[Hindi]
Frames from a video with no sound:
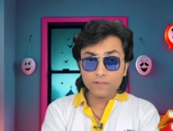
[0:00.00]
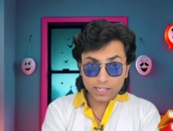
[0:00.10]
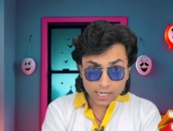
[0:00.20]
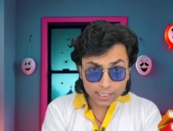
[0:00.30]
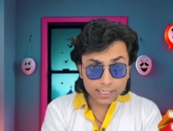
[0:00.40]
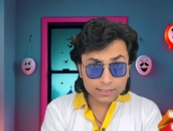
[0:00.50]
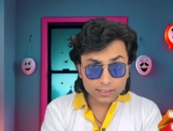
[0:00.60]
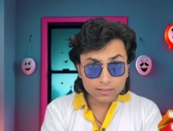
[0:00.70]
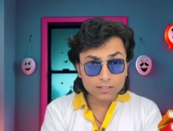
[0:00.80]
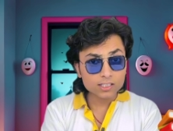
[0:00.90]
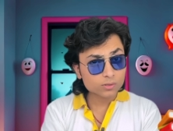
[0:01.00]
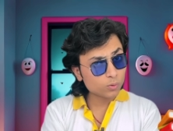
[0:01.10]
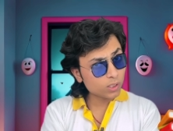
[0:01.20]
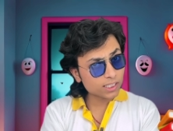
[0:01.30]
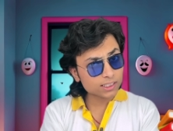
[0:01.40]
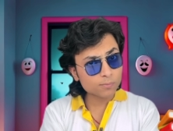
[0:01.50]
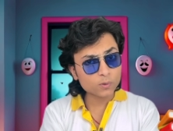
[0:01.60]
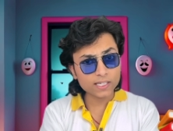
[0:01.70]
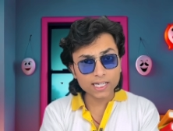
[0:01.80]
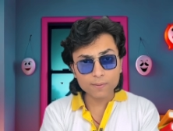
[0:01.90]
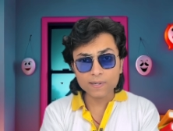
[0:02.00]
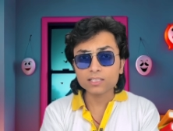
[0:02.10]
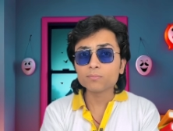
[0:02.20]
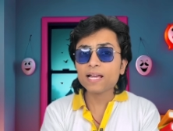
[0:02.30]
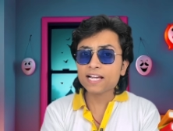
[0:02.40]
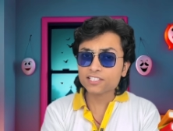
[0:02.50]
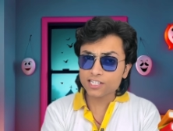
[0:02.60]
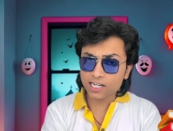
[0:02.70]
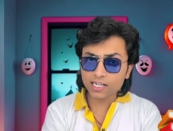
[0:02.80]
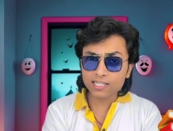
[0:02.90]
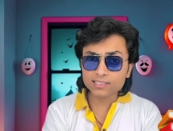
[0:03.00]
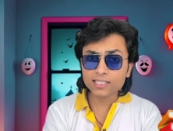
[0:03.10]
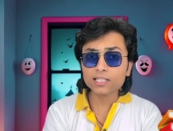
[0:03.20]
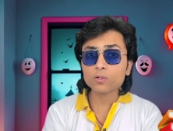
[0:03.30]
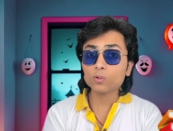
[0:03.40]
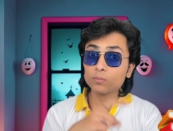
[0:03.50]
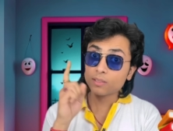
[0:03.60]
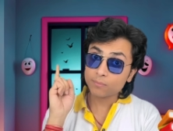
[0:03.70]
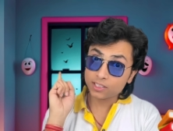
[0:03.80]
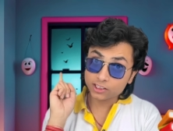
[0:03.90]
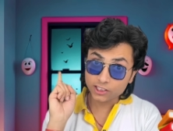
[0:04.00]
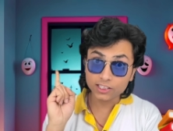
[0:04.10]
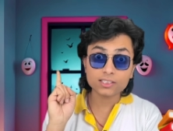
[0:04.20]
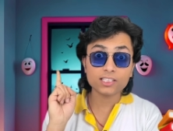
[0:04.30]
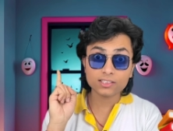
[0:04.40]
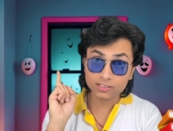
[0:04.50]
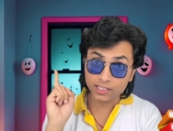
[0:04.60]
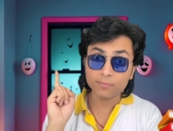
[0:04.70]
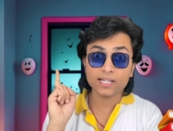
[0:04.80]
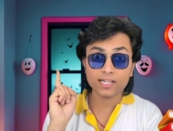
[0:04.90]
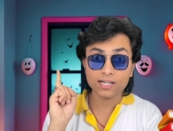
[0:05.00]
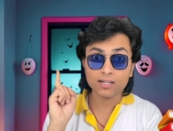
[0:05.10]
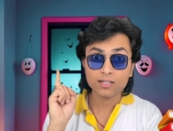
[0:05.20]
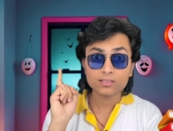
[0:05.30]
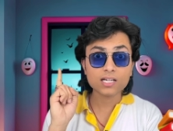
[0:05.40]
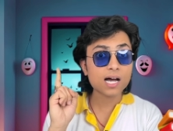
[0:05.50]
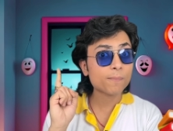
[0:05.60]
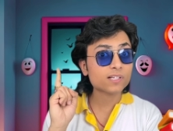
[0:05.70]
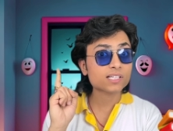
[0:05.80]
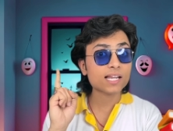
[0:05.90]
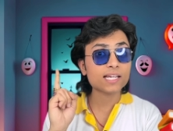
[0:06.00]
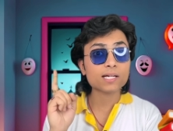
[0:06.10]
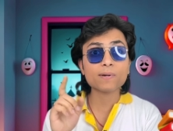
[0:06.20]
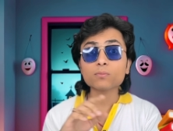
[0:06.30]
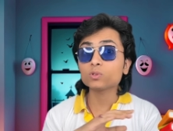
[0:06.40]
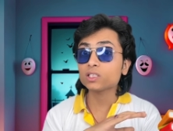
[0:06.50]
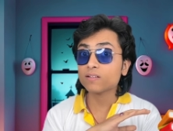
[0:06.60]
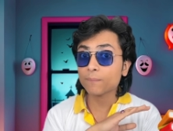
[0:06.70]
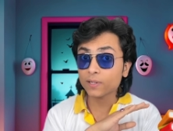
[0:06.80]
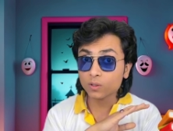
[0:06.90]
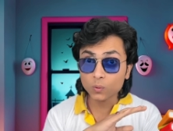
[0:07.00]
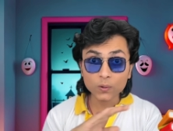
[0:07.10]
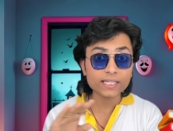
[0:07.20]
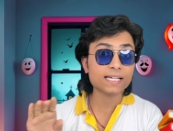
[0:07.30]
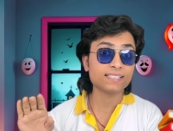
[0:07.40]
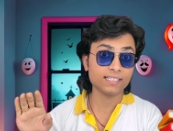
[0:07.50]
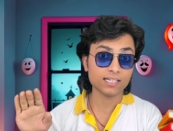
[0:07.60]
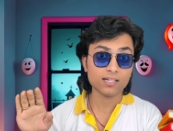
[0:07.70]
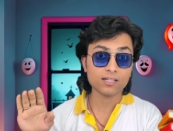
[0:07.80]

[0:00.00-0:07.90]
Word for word: फिर अगले दिन स्कूल खत्म होने के बाद मैं एक्स्ट्रा क्लास लेने रूम नंबर 333 में गया जहाँ पर जाने के बाद मुझे वहाँ पर कोई नहीं दिखा